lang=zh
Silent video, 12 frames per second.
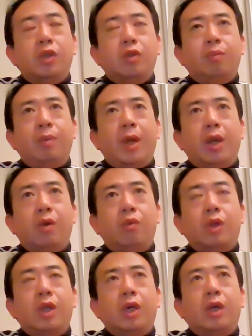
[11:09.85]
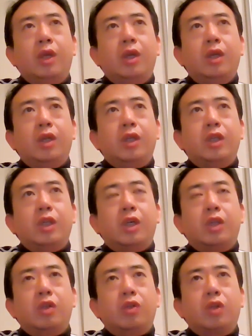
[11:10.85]
就美国的这
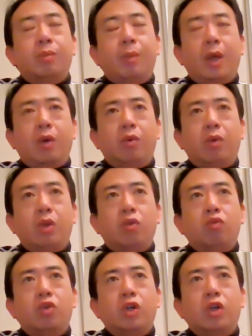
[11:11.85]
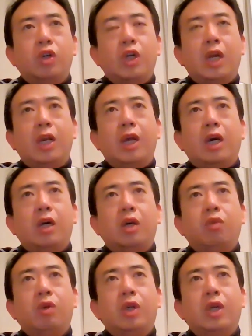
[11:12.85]
个就是美国的都市占两
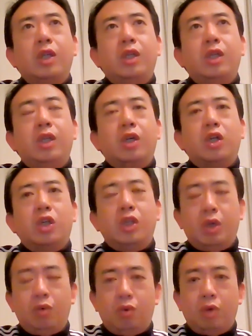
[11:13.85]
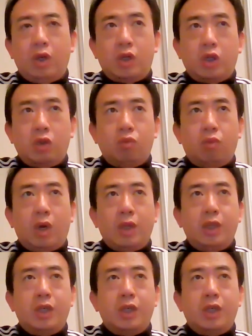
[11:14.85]
个，洛杉矶的世界娱乐之都啊，